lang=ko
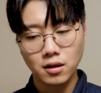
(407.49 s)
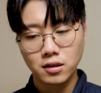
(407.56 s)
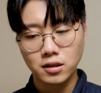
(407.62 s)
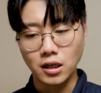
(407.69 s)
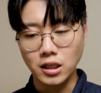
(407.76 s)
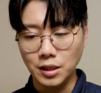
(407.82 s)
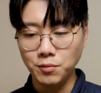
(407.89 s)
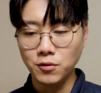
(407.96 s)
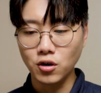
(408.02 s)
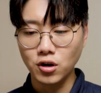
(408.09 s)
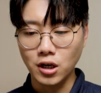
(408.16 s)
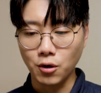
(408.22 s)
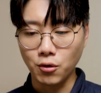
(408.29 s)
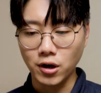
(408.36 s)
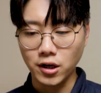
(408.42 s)
그냥
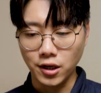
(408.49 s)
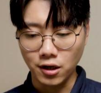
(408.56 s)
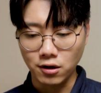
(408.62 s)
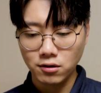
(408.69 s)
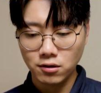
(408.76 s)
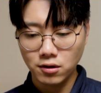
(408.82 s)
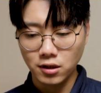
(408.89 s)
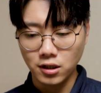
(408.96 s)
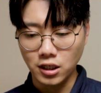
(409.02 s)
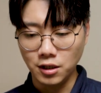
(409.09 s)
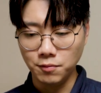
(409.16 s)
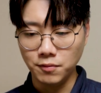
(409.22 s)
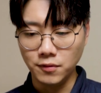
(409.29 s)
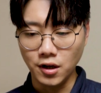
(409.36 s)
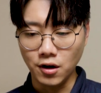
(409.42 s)
입력이라고 할게요.
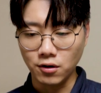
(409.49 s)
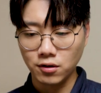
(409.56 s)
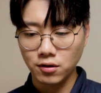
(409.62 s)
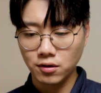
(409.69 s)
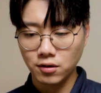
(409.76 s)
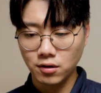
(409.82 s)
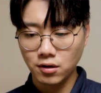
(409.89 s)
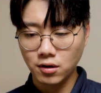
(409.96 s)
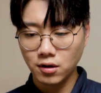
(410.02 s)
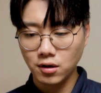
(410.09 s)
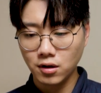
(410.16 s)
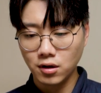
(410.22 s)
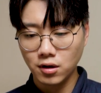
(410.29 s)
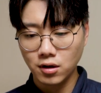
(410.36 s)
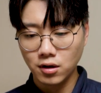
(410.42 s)
입력.
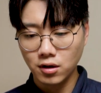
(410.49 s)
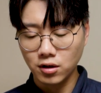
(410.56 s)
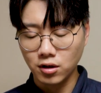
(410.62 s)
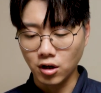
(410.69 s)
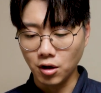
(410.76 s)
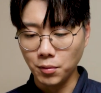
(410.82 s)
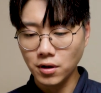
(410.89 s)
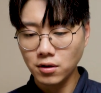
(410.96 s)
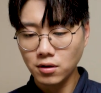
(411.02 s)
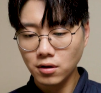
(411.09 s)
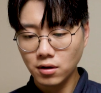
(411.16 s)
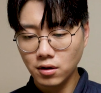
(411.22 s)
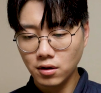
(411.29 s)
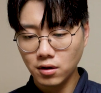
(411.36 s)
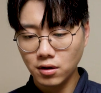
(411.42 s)
그러면
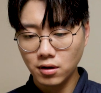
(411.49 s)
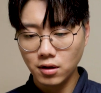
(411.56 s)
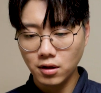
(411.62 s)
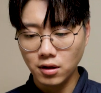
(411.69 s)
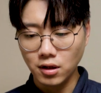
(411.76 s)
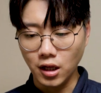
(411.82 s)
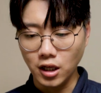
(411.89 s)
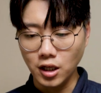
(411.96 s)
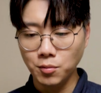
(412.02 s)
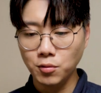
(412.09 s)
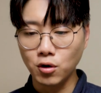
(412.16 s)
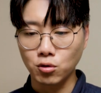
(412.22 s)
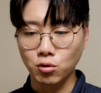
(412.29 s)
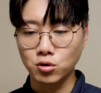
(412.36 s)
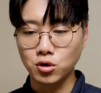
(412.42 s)
네,
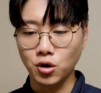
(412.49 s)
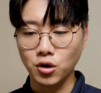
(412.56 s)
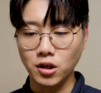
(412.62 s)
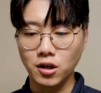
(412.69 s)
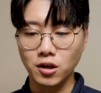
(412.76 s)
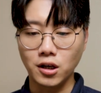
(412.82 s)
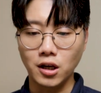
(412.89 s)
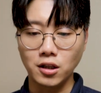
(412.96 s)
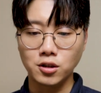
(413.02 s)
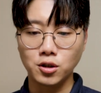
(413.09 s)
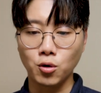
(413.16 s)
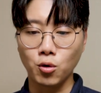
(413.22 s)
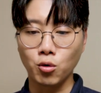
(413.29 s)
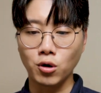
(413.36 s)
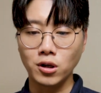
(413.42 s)
입력 요청이 이렇게
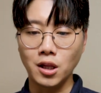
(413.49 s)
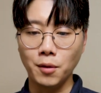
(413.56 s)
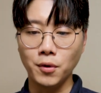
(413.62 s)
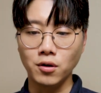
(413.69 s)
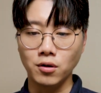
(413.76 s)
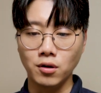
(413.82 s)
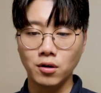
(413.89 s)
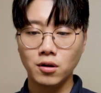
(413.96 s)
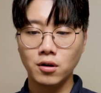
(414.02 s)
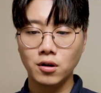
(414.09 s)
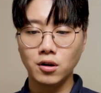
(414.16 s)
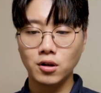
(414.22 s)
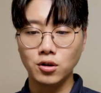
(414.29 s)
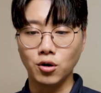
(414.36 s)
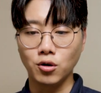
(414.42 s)
들어오게 되면
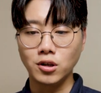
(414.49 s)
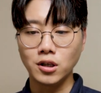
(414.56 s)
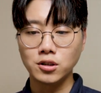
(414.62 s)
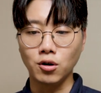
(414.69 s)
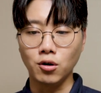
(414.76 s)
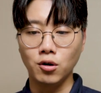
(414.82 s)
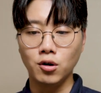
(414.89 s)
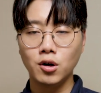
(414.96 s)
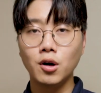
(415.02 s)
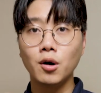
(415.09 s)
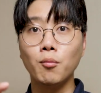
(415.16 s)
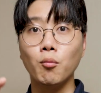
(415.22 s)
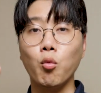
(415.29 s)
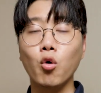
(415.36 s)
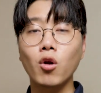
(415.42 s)
여기에서
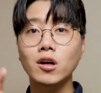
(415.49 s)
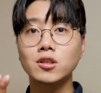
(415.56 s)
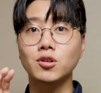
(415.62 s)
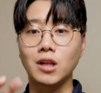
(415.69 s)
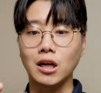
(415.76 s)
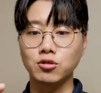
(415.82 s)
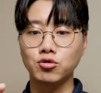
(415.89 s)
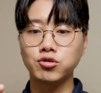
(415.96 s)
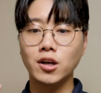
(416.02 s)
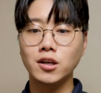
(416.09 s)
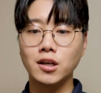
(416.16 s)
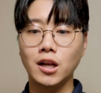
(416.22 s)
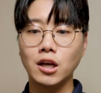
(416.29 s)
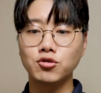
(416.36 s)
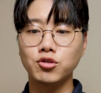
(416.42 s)
몰아서 다
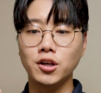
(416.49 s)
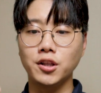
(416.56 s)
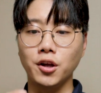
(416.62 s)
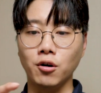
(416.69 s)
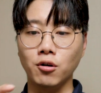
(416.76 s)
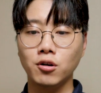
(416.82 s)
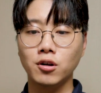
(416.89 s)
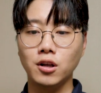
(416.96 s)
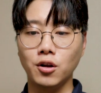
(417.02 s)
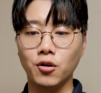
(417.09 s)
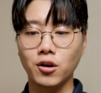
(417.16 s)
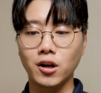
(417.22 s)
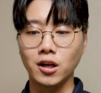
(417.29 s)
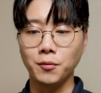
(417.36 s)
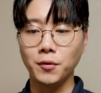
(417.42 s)
수행을 해주게 돼요.
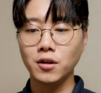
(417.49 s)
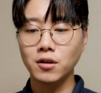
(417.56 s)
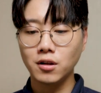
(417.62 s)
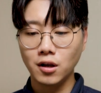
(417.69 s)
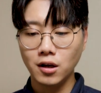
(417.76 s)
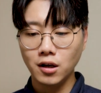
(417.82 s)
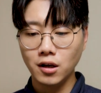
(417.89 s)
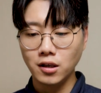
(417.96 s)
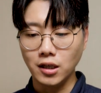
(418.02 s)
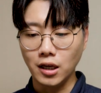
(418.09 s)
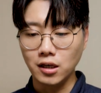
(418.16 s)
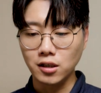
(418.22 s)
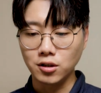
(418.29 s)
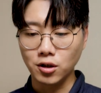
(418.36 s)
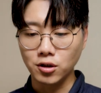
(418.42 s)
이렇게 하면
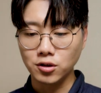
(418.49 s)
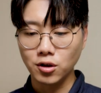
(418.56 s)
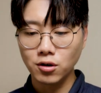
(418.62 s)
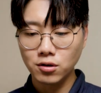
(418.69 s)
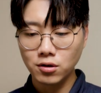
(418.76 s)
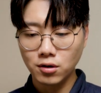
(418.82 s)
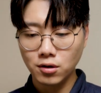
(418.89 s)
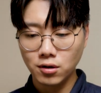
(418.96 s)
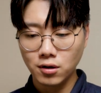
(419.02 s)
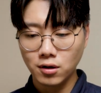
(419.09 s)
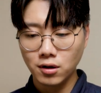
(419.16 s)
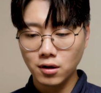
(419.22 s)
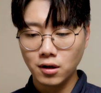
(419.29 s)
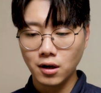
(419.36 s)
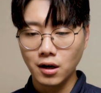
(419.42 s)
예를 들어서
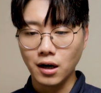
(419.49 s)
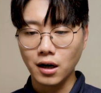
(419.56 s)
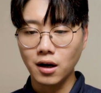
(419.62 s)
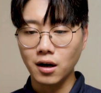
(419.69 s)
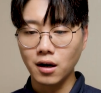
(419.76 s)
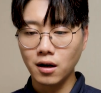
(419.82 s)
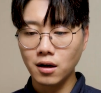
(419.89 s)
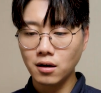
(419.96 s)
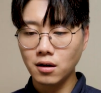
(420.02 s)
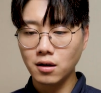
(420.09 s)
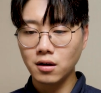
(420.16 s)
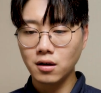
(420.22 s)
하하